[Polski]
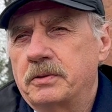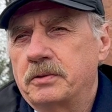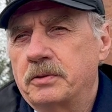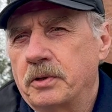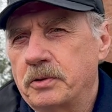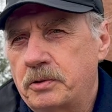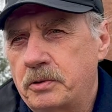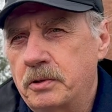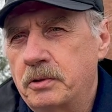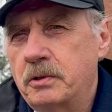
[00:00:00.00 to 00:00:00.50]

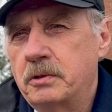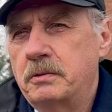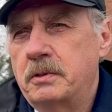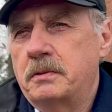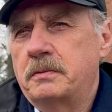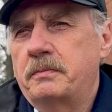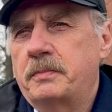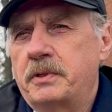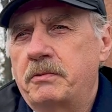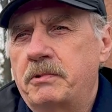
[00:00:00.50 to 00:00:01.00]
to tu
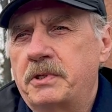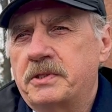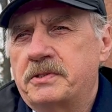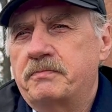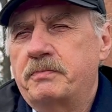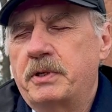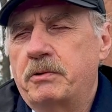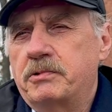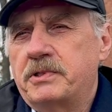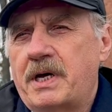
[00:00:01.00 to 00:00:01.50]

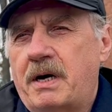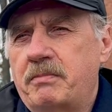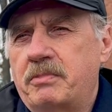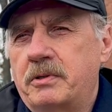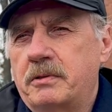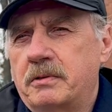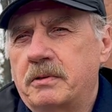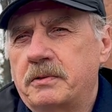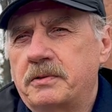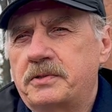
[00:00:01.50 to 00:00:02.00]
był
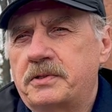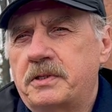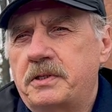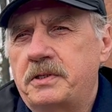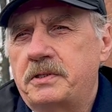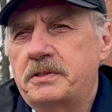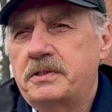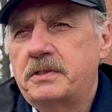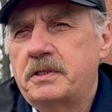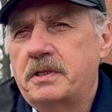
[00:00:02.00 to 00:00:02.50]
zabór
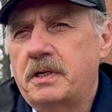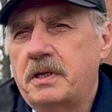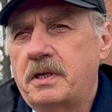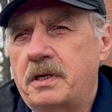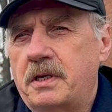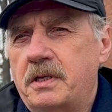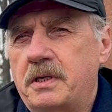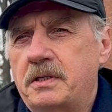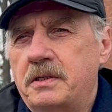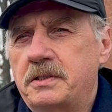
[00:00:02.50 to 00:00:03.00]
rosyjski
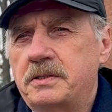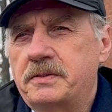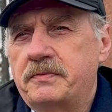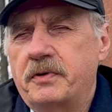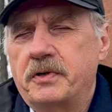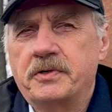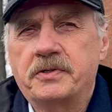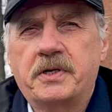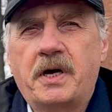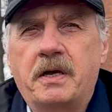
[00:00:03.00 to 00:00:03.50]
i
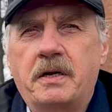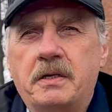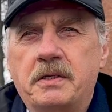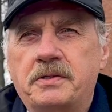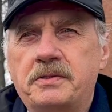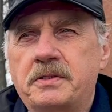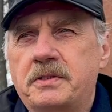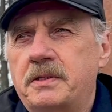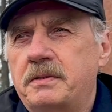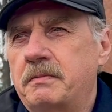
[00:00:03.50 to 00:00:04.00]
związane
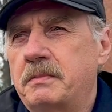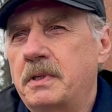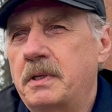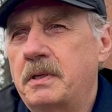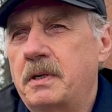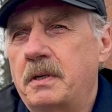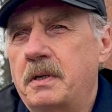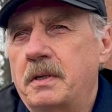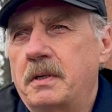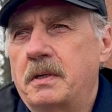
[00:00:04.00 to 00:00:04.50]
z tym
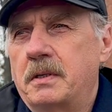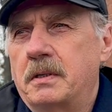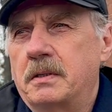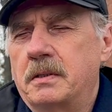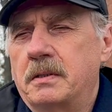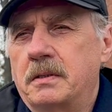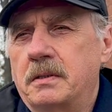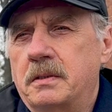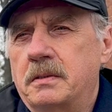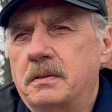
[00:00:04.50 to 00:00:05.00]

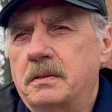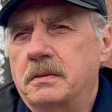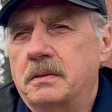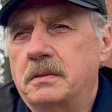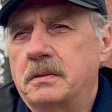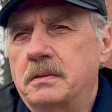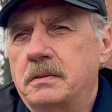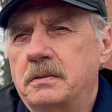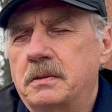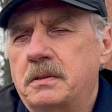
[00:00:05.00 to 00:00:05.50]

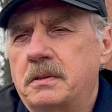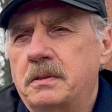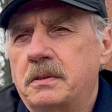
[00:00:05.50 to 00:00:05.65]
y,